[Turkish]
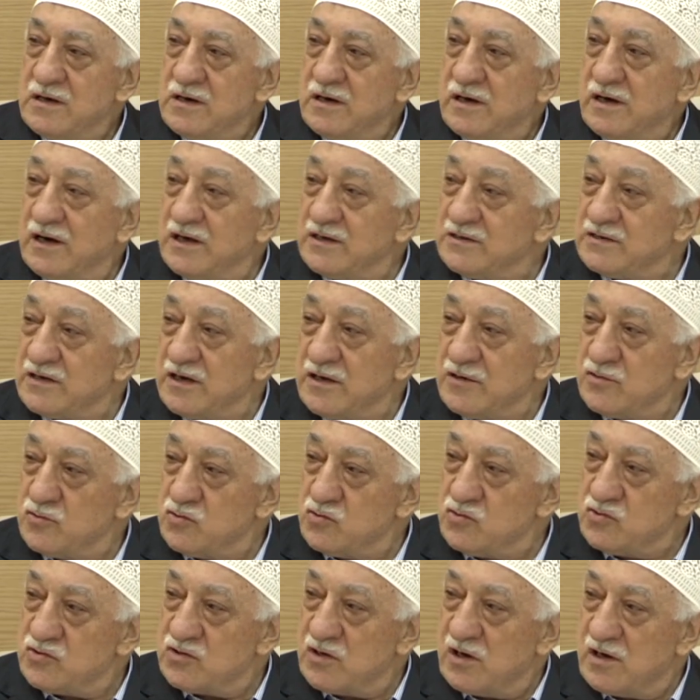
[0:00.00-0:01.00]
Hazan
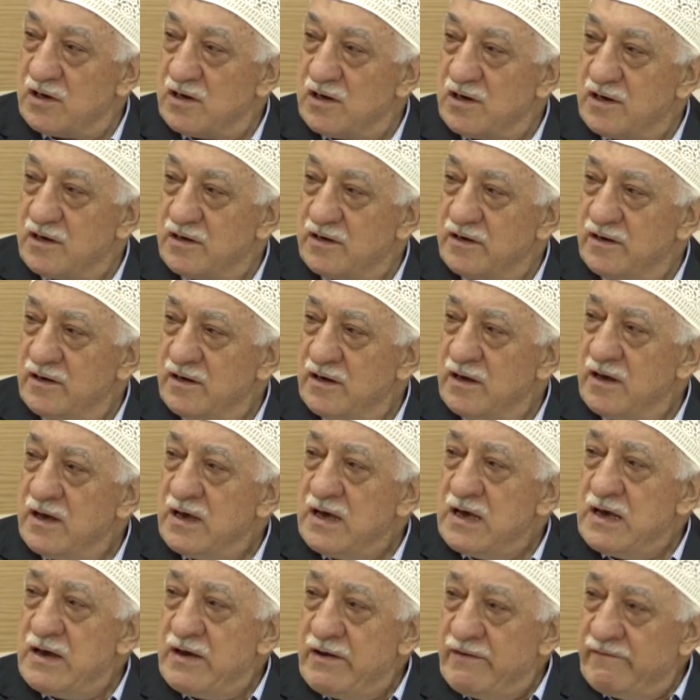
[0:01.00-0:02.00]
rüzgarları.
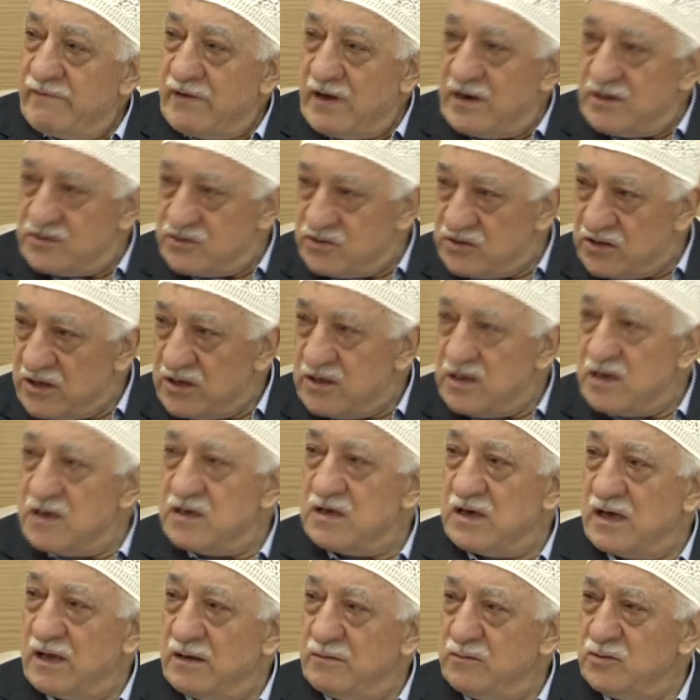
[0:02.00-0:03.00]
Farsçadan
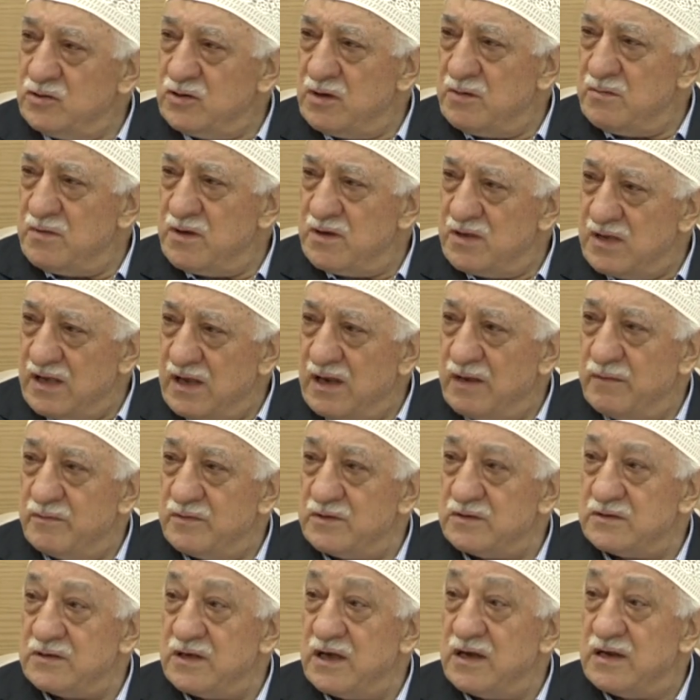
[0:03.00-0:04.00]
gelmiş ama
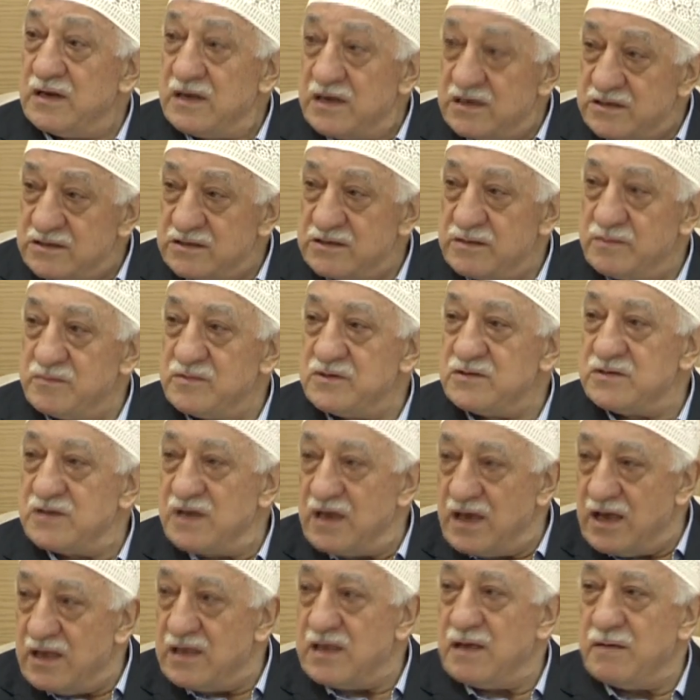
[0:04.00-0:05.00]
dilimizde,
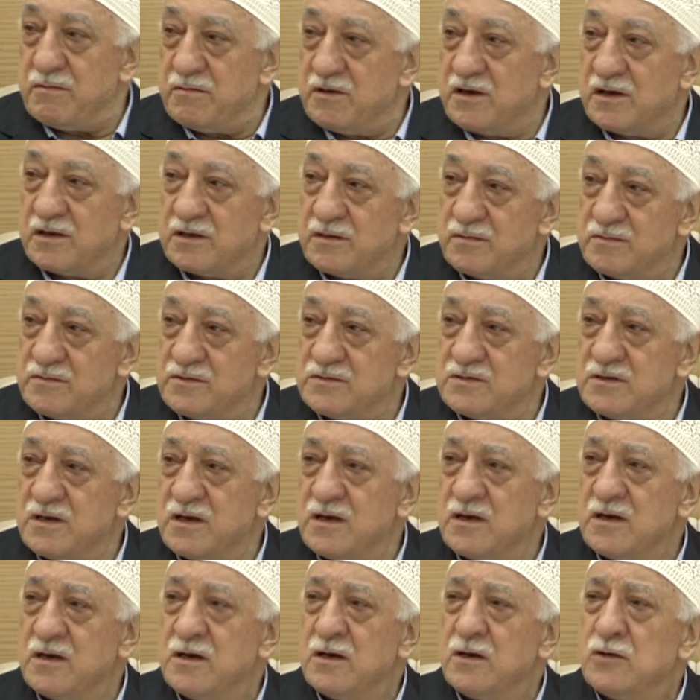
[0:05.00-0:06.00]
neslimizde,
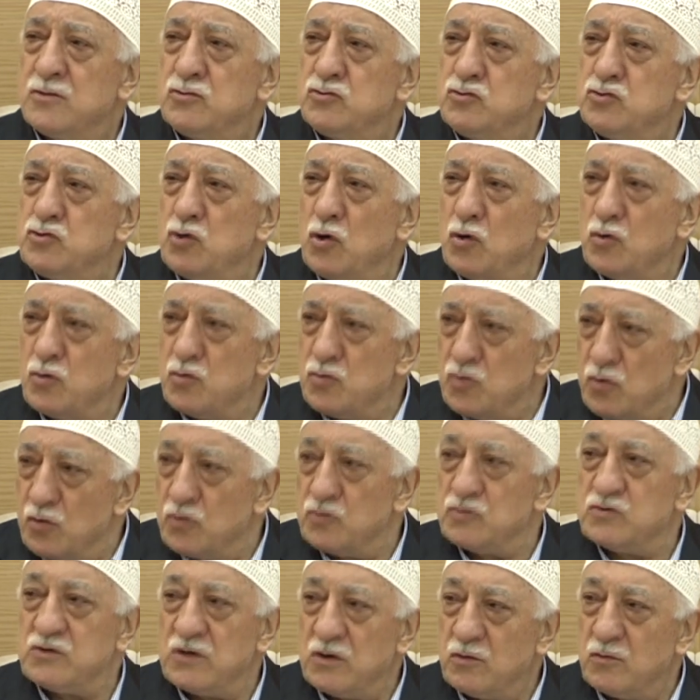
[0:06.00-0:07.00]
edebiyatımızda çok
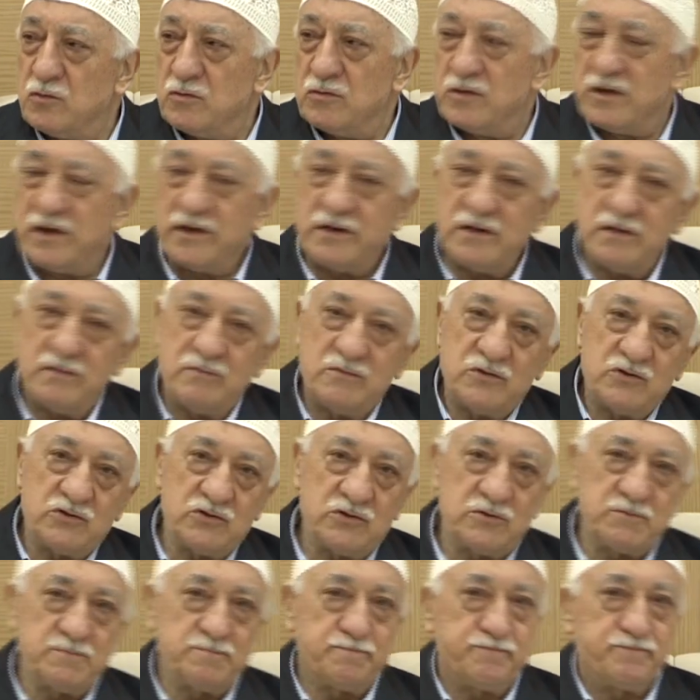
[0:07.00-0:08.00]
yoğunca kullanılmış.
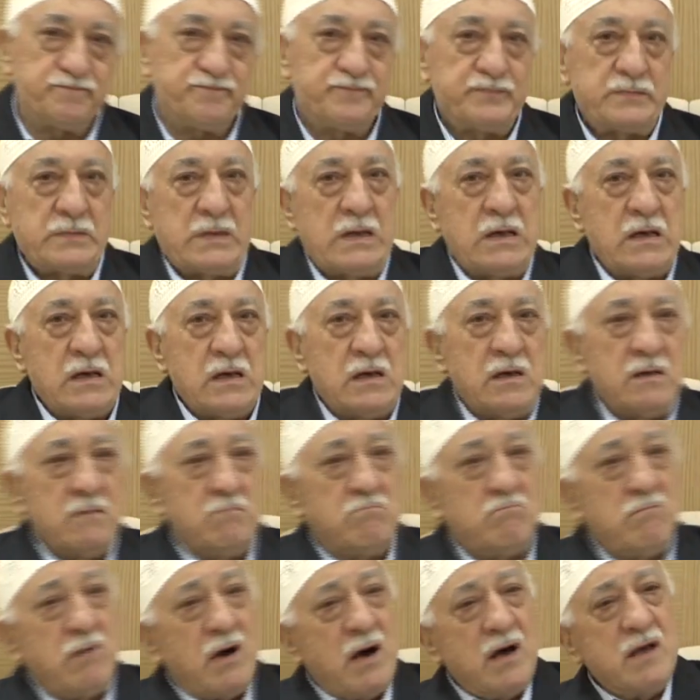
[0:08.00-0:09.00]

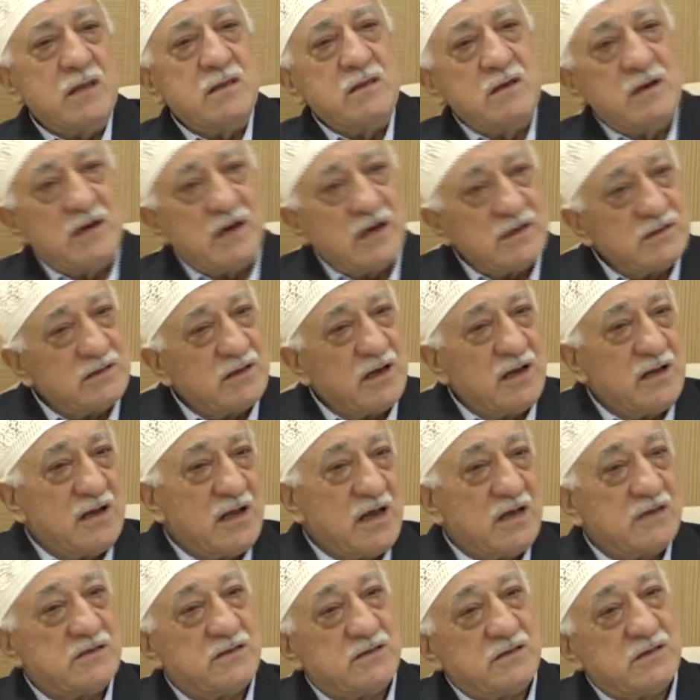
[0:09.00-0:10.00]
Badı hazan
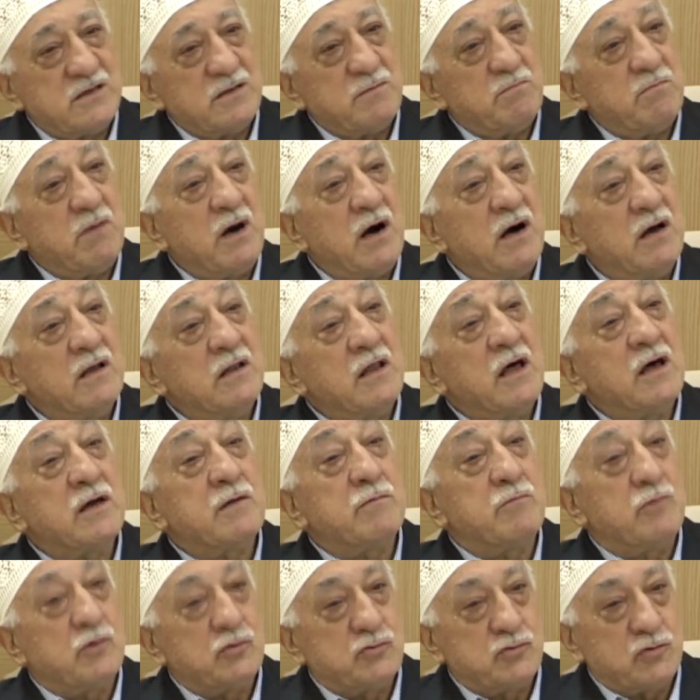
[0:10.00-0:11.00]
esti,
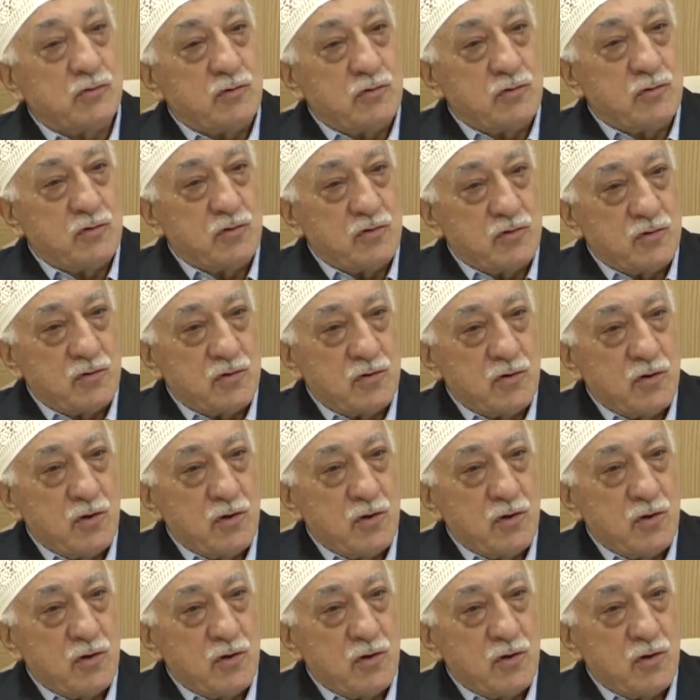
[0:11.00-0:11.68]
bağlar bozuldu.